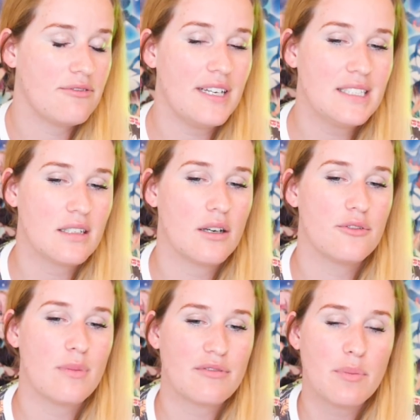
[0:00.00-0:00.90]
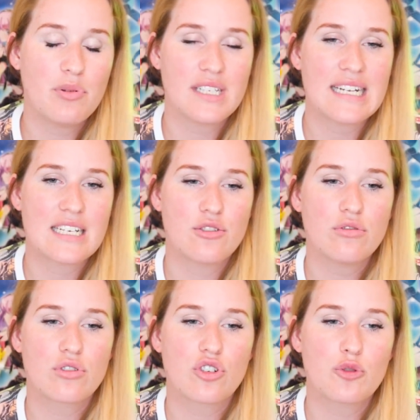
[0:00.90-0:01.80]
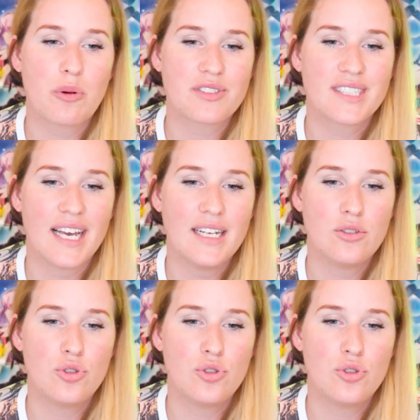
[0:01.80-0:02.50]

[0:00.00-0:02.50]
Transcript: En fait, vous m'aviez posé la question de ce que je pensais